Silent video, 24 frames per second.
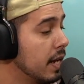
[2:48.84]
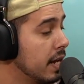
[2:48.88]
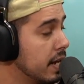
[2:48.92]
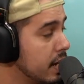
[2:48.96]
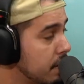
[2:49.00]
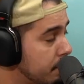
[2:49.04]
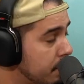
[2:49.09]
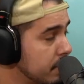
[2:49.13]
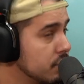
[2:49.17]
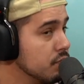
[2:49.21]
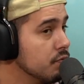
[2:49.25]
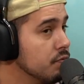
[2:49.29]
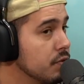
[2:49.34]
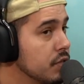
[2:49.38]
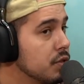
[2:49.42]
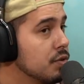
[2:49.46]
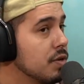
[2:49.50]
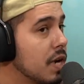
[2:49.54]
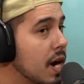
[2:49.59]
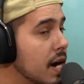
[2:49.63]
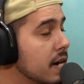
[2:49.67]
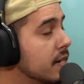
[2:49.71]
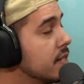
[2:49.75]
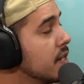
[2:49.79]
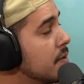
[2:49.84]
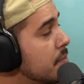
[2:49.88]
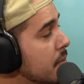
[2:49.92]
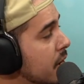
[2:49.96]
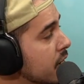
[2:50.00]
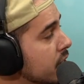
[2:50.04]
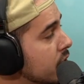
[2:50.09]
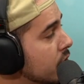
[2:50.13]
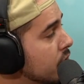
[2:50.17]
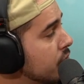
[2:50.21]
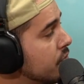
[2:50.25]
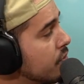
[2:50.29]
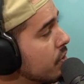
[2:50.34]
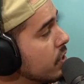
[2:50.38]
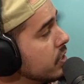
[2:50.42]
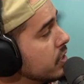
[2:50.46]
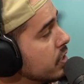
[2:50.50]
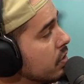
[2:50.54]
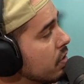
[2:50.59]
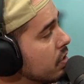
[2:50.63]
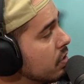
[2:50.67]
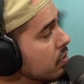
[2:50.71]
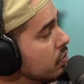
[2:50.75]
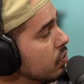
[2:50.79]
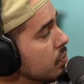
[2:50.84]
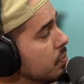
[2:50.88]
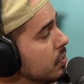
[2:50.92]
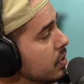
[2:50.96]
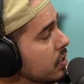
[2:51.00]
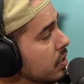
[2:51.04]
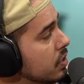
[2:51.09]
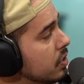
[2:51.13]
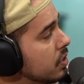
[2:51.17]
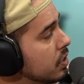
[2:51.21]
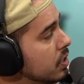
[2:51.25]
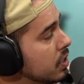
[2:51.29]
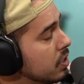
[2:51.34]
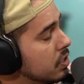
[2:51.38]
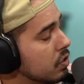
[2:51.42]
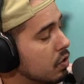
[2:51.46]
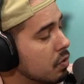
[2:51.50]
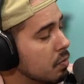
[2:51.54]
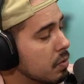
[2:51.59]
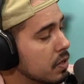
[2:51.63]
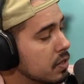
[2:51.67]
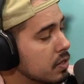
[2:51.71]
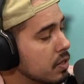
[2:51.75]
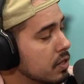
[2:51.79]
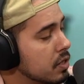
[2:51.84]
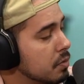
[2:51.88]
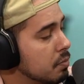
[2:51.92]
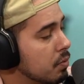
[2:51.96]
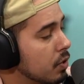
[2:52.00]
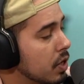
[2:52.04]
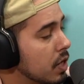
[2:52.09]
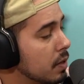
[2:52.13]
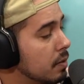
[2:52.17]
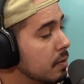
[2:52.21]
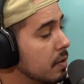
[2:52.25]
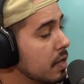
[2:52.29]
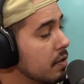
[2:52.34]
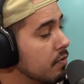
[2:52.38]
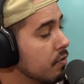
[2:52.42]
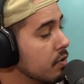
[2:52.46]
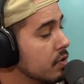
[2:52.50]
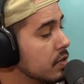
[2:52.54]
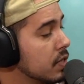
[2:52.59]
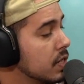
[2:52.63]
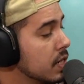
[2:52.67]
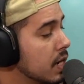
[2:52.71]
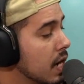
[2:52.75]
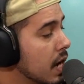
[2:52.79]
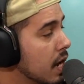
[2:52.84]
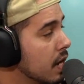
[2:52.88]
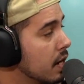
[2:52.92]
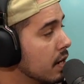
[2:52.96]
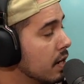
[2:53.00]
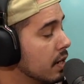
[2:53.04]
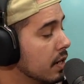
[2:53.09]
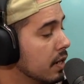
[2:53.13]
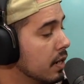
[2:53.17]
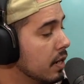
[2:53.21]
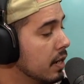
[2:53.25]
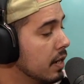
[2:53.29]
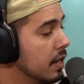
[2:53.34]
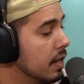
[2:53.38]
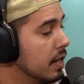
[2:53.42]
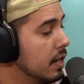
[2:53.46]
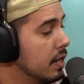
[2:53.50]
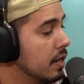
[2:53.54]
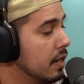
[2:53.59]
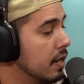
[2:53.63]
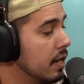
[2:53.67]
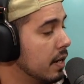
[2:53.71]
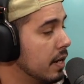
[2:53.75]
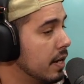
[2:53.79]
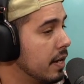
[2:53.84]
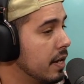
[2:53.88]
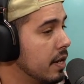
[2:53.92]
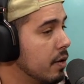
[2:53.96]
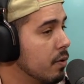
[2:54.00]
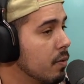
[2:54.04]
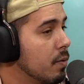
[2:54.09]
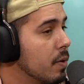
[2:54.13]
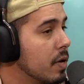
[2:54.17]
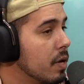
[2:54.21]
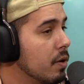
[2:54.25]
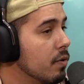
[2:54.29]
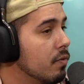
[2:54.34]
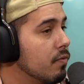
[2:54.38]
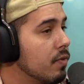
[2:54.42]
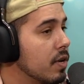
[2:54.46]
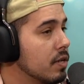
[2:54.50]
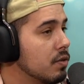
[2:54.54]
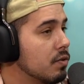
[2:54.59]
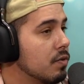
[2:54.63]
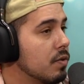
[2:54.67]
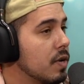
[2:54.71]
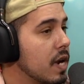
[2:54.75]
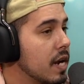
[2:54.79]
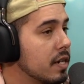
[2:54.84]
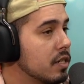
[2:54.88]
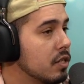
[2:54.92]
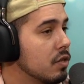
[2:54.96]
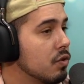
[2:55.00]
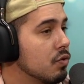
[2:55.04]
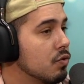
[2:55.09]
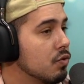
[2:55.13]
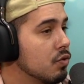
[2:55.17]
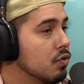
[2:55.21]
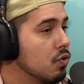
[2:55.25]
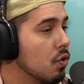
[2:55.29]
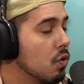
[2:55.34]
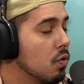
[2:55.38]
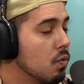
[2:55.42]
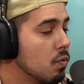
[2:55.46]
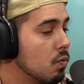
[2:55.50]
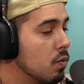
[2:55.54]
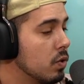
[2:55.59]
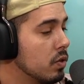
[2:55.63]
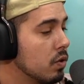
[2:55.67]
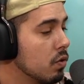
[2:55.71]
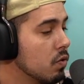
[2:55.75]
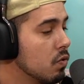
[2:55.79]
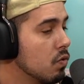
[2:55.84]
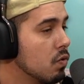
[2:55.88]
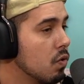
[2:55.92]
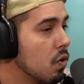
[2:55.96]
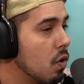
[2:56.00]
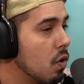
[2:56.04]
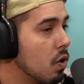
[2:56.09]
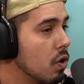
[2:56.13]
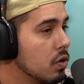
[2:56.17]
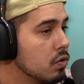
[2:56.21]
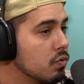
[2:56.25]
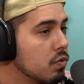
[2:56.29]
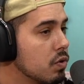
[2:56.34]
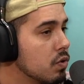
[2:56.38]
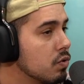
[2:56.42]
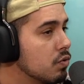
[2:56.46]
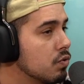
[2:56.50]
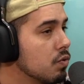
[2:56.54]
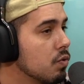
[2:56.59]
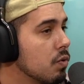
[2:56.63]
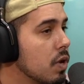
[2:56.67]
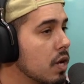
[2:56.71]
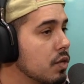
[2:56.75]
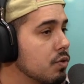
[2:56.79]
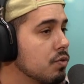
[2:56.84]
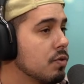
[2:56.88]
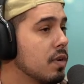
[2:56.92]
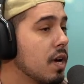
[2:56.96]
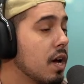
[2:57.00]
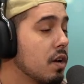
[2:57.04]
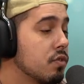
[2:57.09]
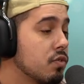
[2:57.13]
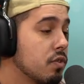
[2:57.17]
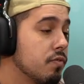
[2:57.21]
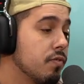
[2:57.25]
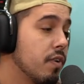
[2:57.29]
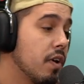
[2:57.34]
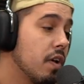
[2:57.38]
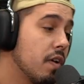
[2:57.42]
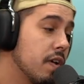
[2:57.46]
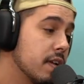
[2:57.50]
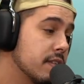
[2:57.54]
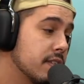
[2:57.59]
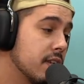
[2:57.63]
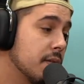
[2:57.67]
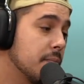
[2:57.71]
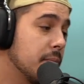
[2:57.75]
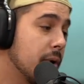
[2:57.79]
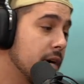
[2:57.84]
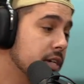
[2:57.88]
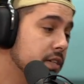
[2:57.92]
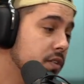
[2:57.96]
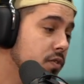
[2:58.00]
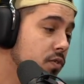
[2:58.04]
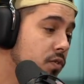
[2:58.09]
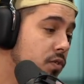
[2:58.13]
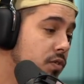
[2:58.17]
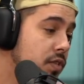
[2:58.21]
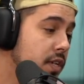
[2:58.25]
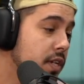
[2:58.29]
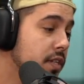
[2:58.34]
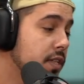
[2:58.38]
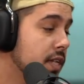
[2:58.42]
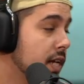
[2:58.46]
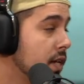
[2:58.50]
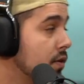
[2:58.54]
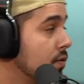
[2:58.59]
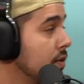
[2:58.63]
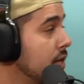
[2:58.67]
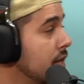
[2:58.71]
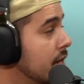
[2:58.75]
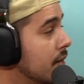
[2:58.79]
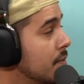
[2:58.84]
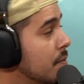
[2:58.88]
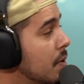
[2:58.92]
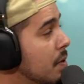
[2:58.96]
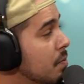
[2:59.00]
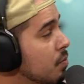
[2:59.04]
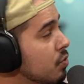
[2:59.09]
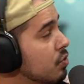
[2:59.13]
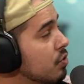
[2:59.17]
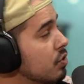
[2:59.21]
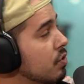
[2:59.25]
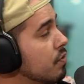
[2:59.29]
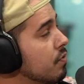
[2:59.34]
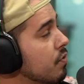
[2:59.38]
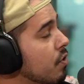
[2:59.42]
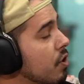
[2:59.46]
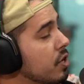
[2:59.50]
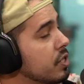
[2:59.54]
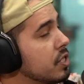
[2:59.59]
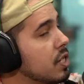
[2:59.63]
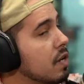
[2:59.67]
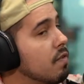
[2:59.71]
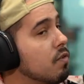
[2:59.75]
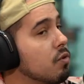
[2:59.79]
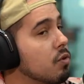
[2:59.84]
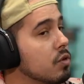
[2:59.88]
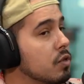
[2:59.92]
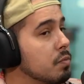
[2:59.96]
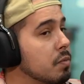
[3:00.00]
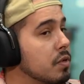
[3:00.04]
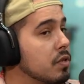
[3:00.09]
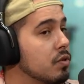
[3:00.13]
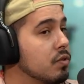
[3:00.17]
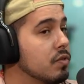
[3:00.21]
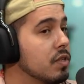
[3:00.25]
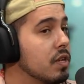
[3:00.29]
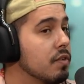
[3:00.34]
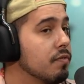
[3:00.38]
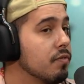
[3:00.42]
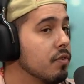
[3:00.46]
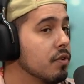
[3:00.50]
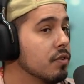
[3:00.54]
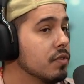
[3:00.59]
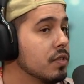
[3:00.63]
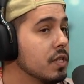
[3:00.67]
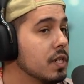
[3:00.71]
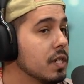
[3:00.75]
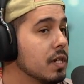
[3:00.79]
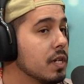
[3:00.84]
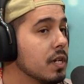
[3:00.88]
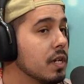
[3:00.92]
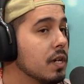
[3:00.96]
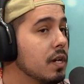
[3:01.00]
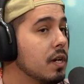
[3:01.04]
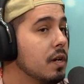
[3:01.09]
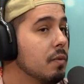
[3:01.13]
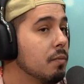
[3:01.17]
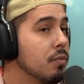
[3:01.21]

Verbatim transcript: E aí ele fez um vídeo carta aberta ao Freud agora no YouTube esses dias, gerou bastante polêmica. E ele falou assim, cara, é, eu, eu faço o react de um som, quando eu não gosto, eu não esculacho o cara, eu só falo, ó, oh, essa parte eu não gostei tanto. E numa música o Freud estava com as pessoas, ele falou assim,